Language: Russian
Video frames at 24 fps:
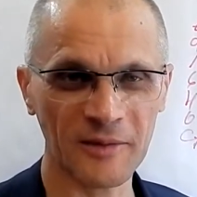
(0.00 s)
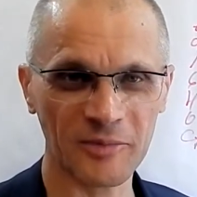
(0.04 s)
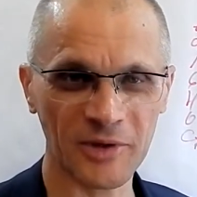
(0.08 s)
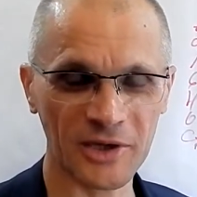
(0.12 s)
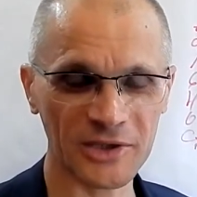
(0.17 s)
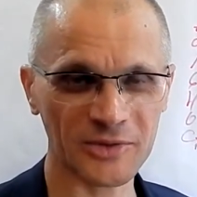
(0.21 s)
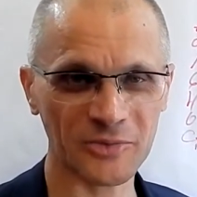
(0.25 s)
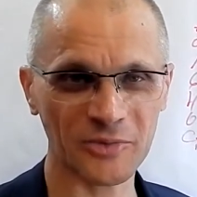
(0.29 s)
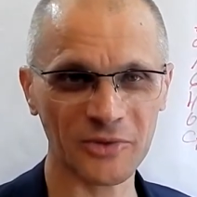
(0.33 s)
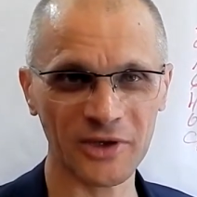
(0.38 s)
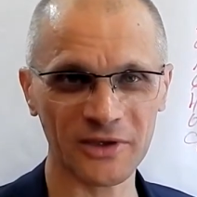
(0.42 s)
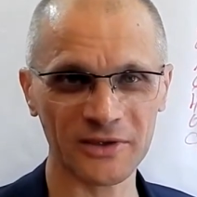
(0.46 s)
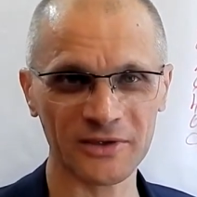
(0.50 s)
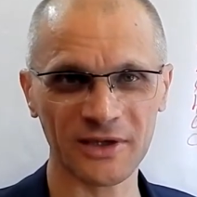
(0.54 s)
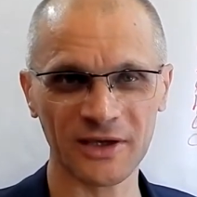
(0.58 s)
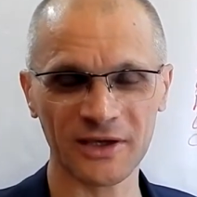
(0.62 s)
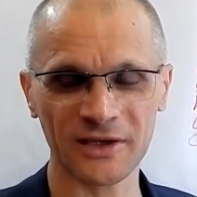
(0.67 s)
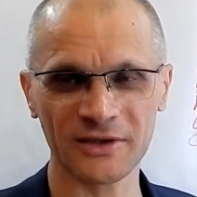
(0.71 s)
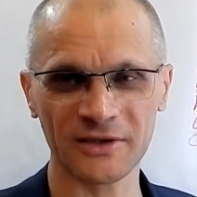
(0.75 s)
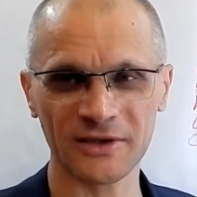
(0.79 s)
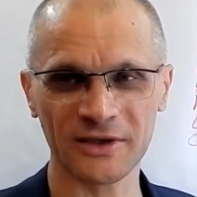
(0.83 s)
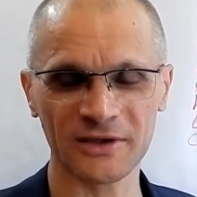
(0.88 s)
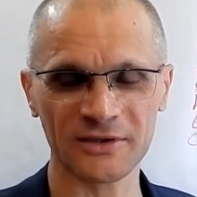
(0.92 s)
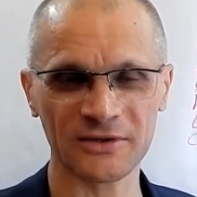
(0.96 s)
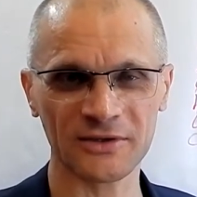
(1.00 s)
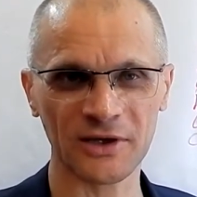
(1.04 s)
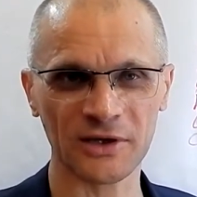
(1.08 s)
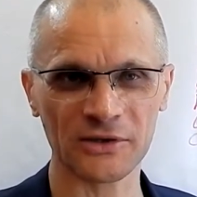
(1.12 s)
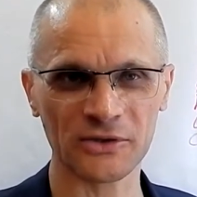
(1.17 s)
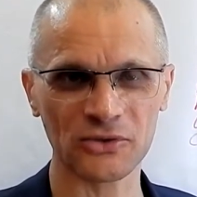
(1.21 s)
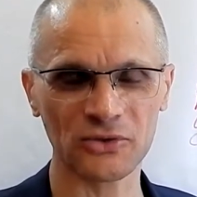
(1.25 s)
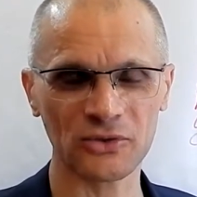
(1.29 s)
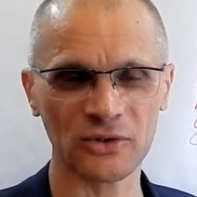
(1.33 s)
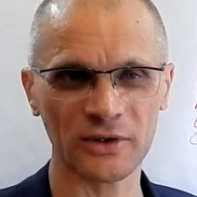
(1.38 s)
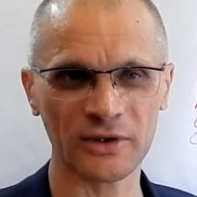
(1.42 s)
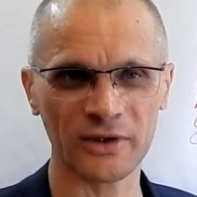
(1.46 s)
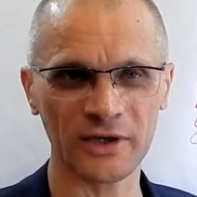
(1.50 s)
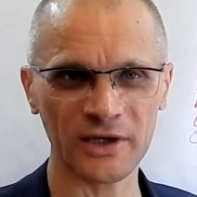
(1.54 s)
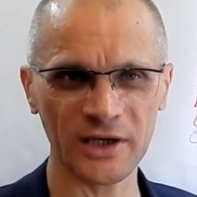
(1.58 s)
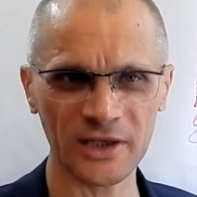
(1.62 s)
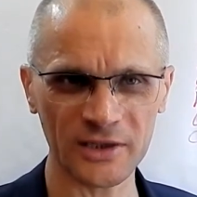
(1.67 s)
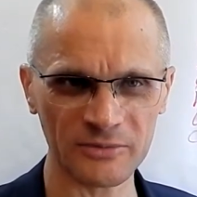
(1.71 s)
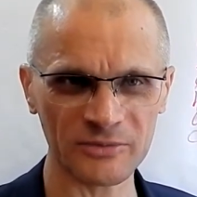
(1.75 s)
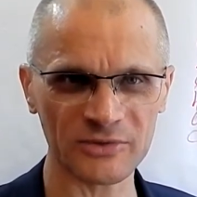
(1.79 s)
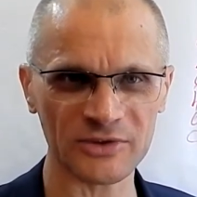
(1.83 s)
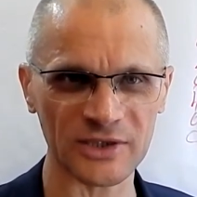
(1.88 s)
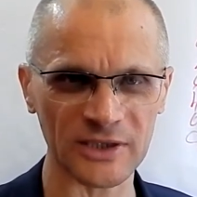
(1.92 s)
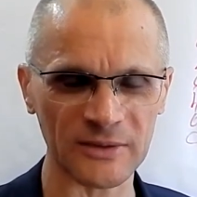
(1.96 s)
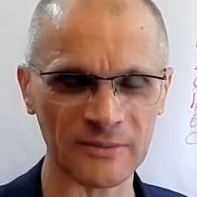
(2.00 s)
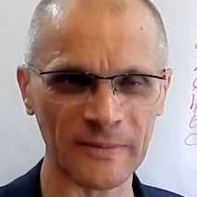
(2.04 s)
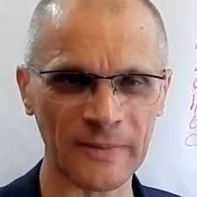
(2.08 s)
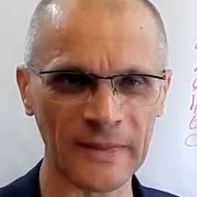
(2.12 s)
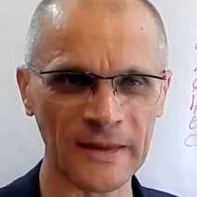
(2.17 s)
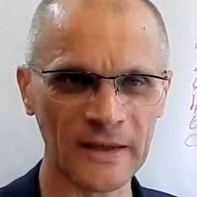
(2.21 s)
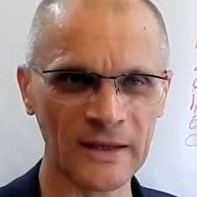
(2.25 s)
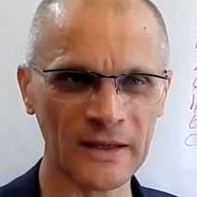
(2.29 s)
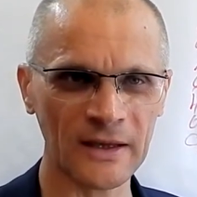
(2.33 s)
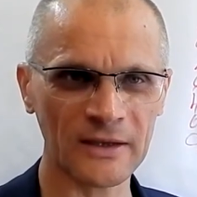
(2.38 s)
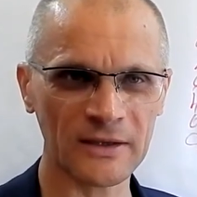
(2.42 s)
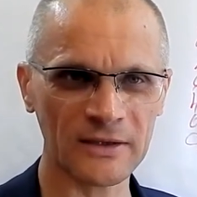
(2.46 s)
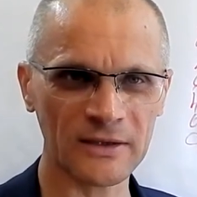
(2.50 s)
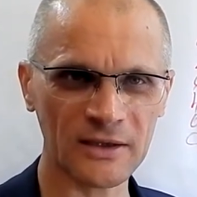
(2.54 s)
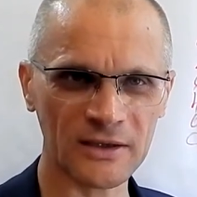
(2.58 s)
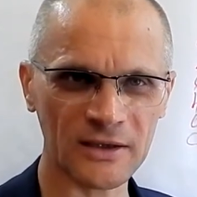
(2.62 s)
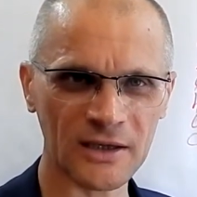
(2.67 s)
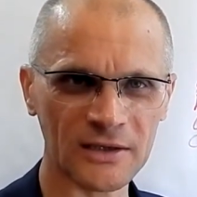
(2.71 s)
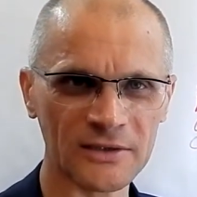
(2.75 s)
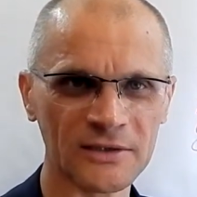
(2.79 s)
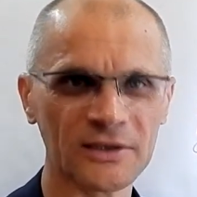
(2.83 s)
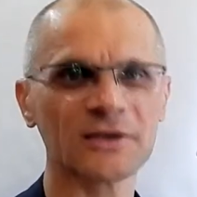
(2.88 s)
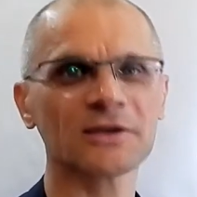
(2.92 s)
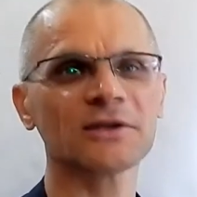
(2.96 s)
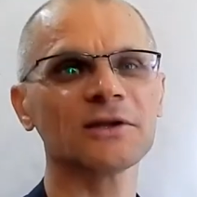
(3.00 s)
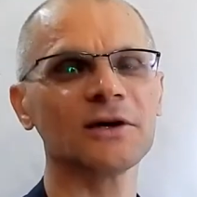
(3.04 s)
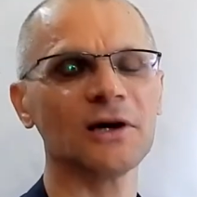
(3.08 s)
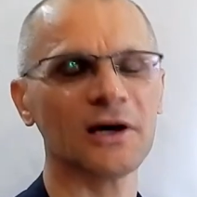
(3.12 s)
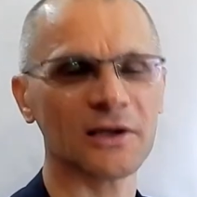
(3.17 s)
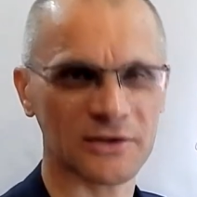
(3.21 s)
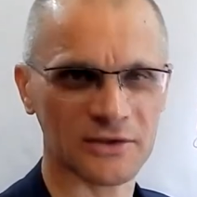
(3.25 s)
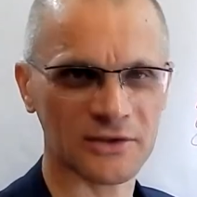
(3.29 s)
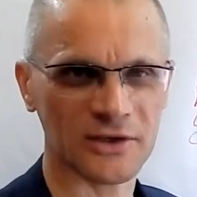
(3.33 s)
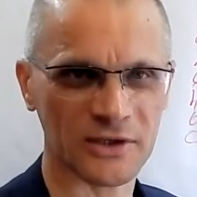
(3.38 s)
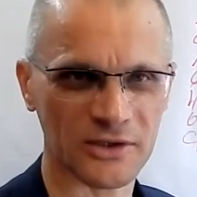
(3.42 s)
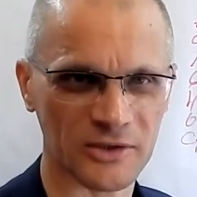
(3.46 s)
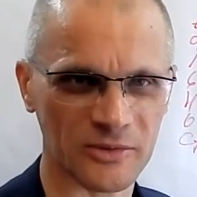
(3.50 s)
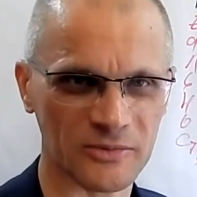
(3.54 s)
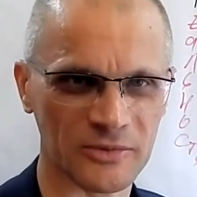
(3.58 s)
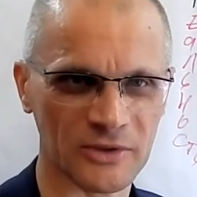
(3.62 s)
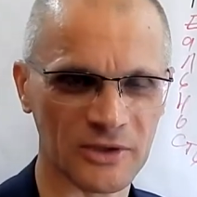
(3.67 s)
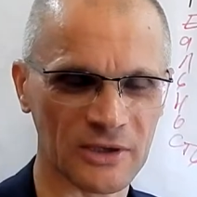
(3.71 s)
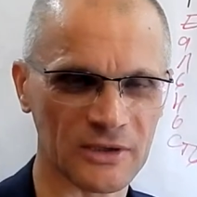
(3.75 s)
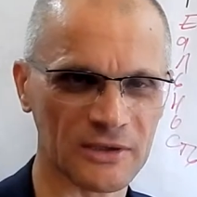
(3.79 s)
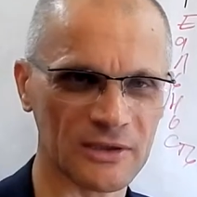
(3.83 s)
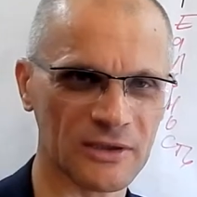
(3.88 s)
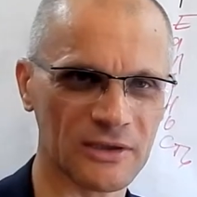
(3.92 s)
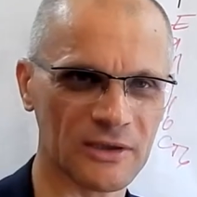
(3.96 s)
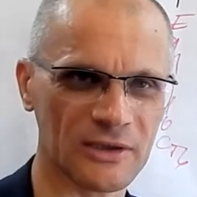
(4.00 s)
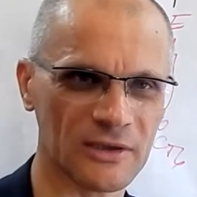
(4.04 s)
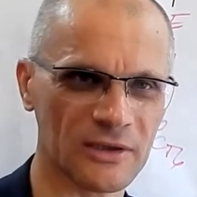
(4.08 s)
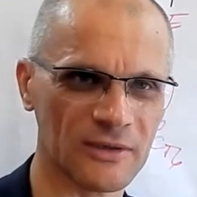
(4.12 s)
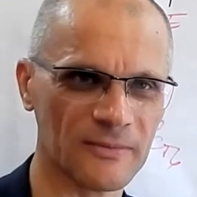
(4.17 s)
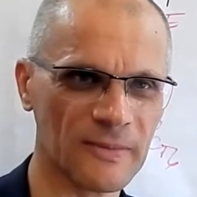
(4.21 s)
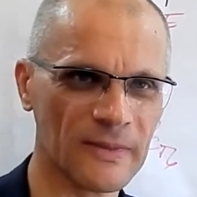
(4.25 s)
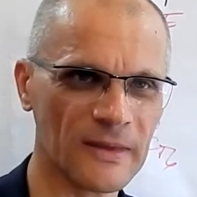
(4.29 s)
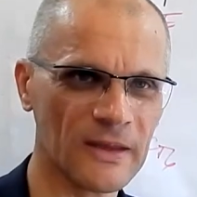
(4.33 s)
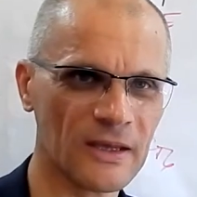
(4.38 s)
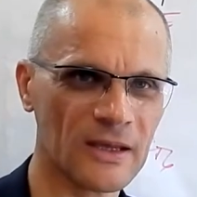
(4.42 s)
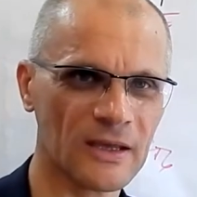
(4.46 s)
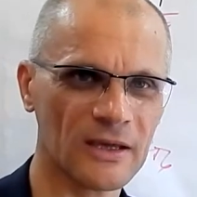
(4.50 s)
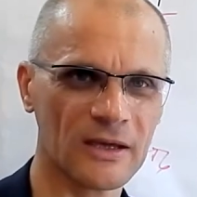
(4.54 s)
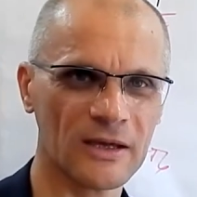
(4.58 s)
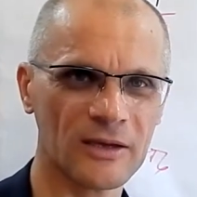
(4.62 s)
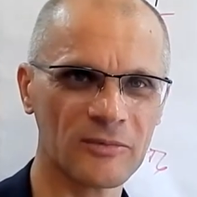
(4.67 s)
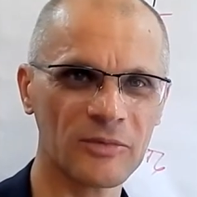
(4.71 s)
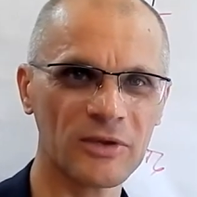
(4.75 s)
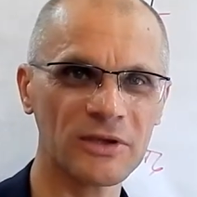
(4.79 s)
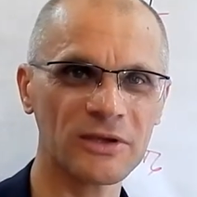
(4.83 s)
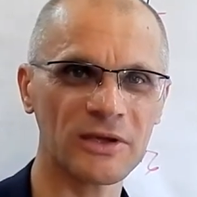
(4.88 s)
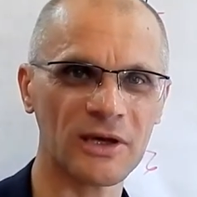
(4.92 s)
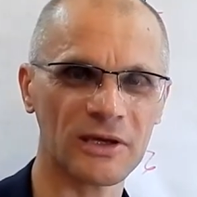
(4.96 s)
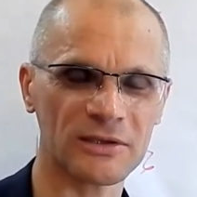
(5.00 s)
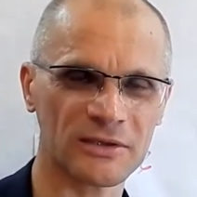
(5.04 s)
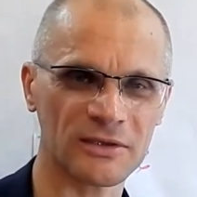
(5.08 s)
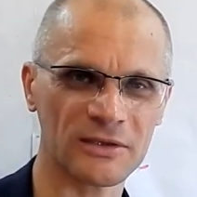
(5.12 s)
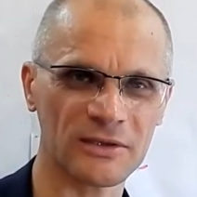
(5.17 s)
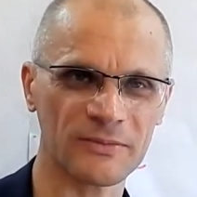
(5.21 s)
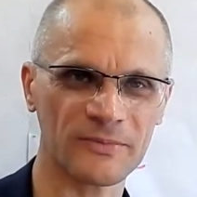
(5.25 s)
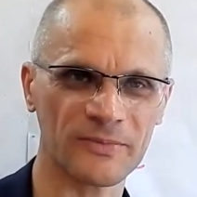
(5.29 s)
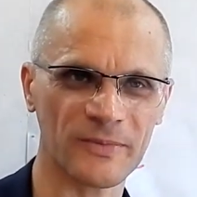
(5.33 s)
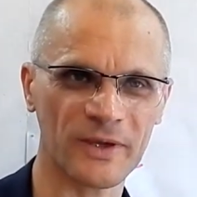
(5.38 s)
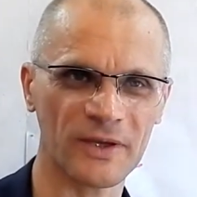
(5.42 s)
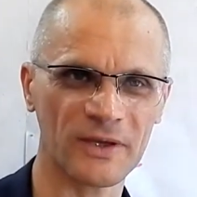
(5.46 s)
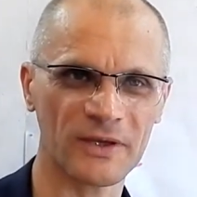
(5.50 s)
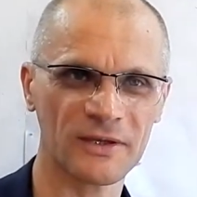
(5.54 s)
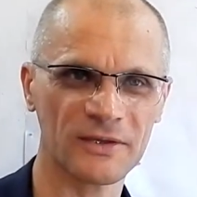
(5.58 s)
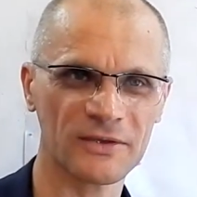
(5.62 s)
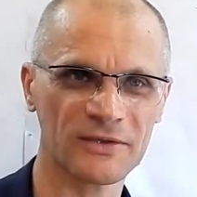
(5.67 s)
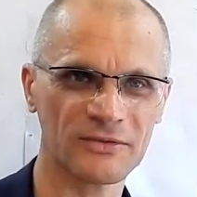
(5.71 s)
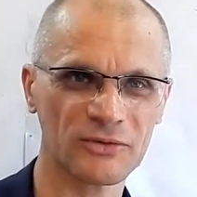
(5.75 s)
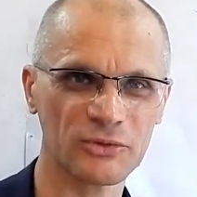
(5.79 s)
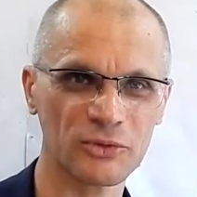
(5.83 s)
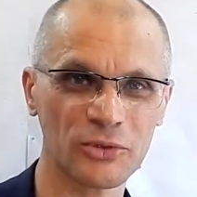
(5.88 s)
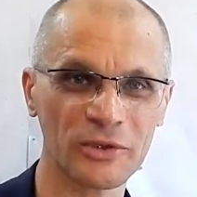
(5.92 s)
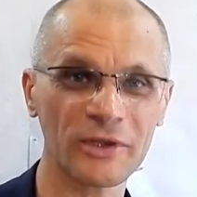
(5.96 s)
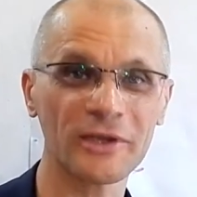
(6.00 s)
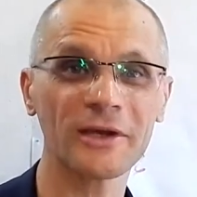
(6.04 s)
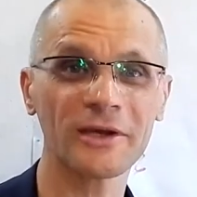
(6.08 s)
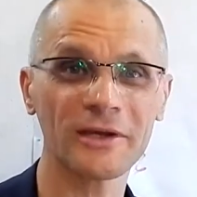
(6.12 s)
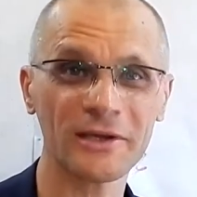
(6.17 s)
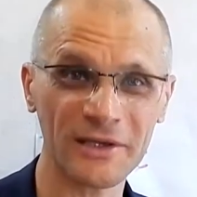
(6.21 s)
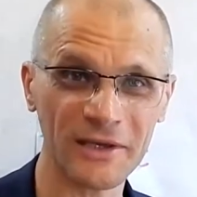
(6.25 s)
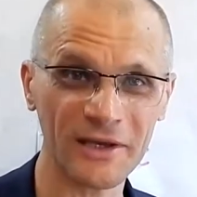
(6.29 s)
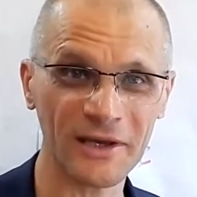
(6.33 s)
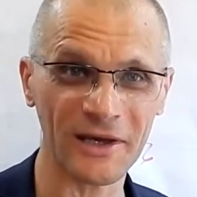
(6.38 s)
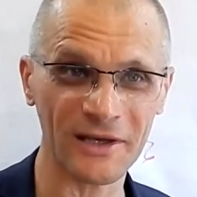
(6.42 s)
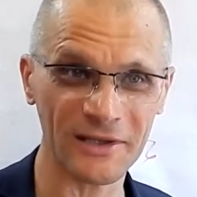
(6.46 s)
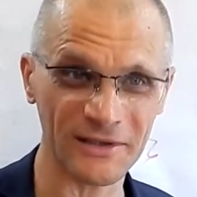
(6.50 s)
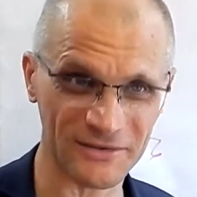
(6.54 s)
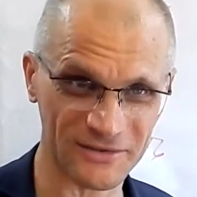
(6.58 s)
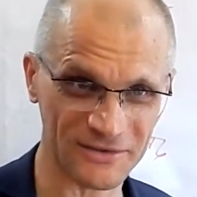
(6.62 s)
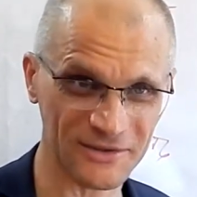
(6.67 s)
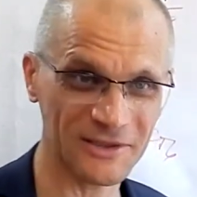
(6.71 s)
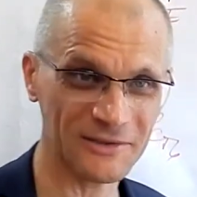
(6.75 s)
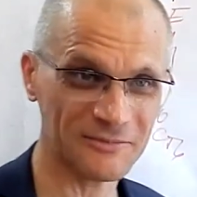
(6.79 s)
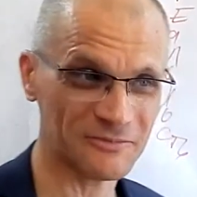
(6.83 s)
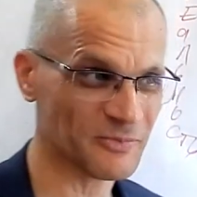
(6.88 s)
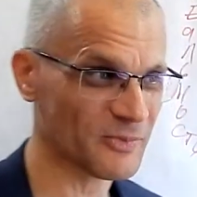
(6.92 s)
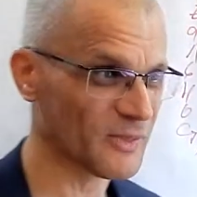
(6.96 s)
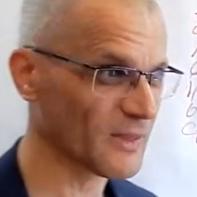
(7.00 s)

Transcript: поэтому я скажу алгоритм сам и как начать, скажем так, э, э, менять свою реальность, да?